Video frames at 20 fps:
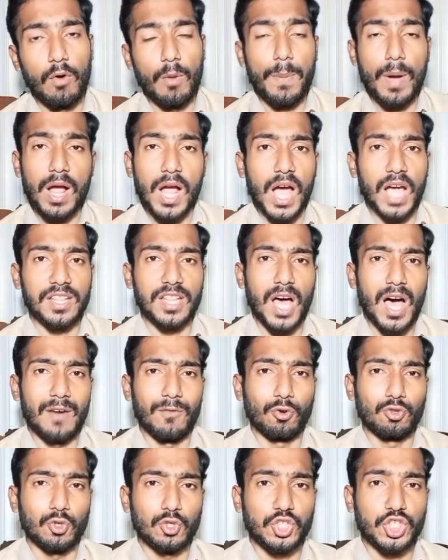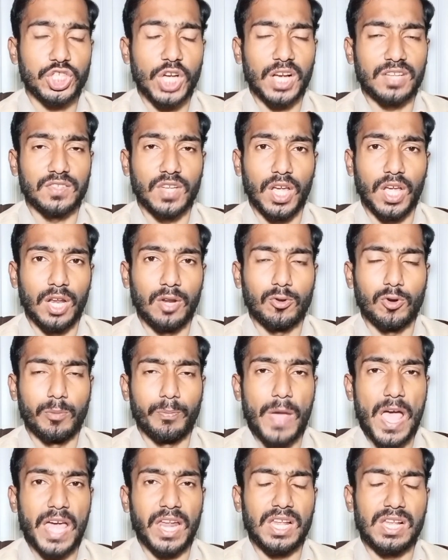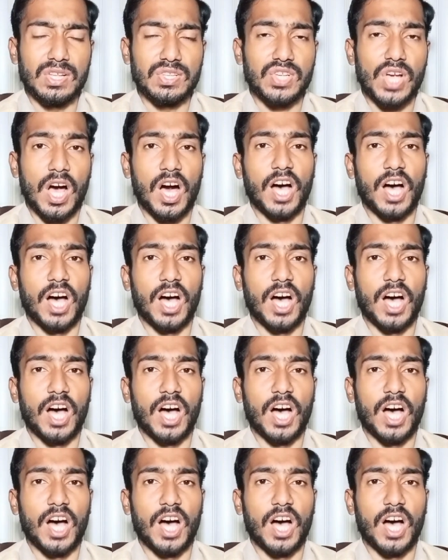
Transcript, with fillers: वो बाकायदा वो जो शख्स इनको बहरी